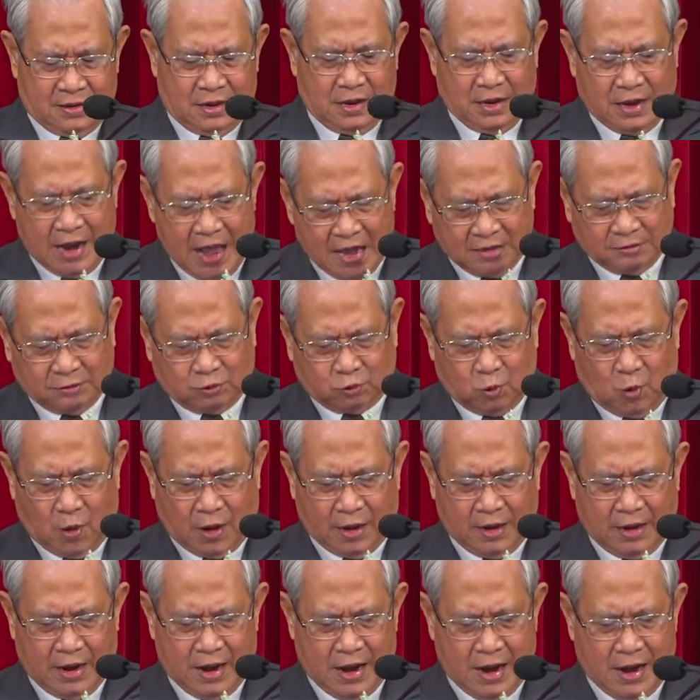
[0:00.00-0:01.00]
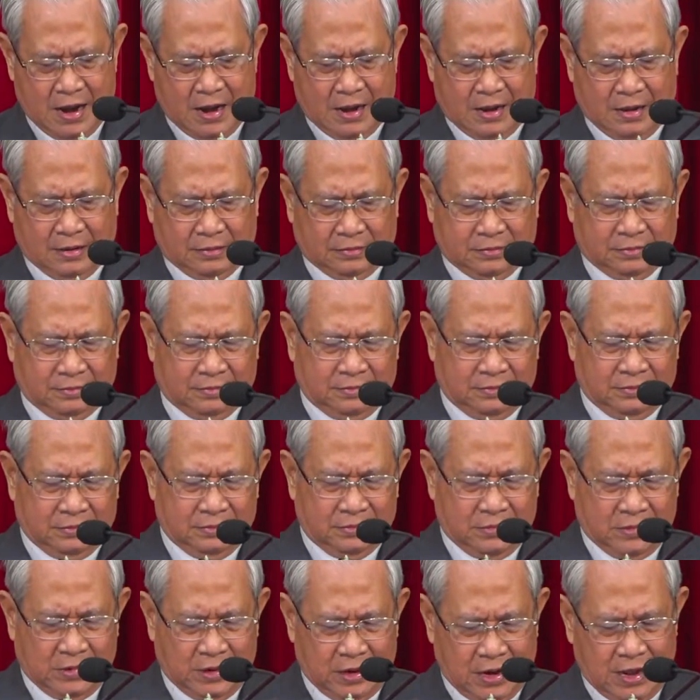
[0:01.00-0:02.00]
Để lan tỏa ra,
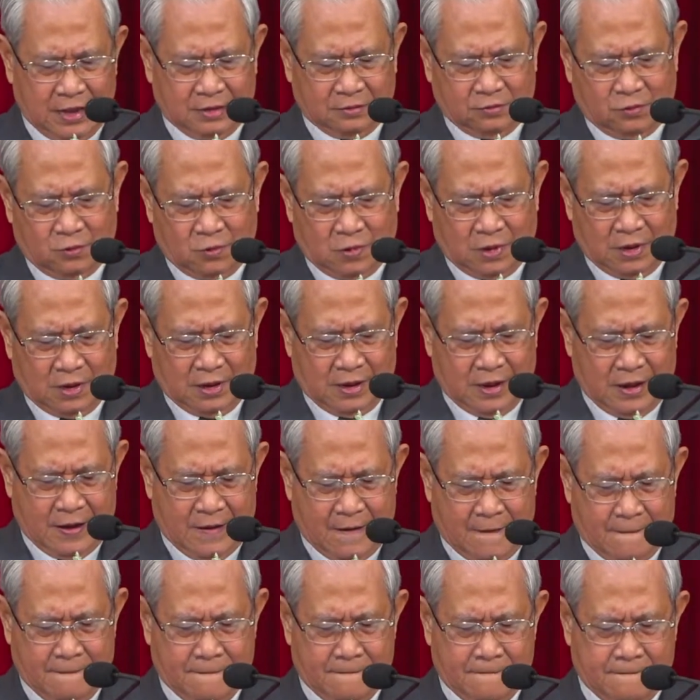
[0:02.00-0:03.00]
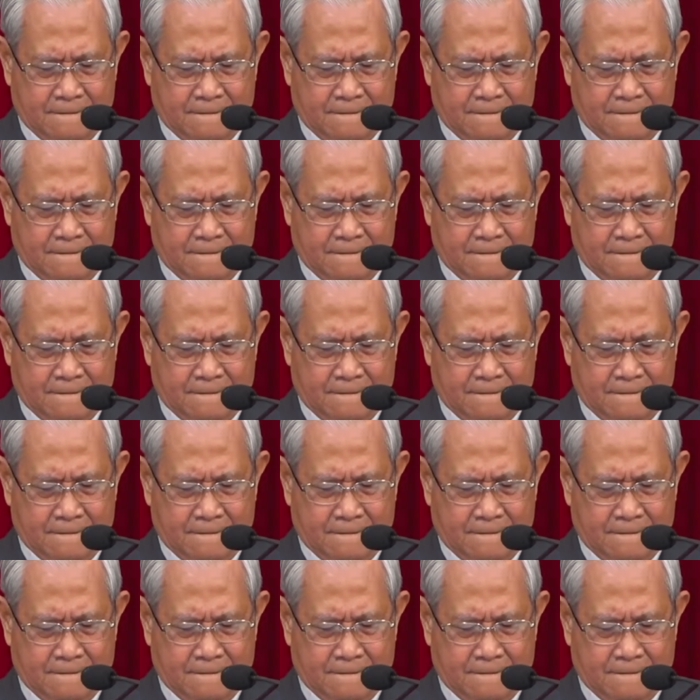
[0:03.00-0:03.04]
lan tỏa ra.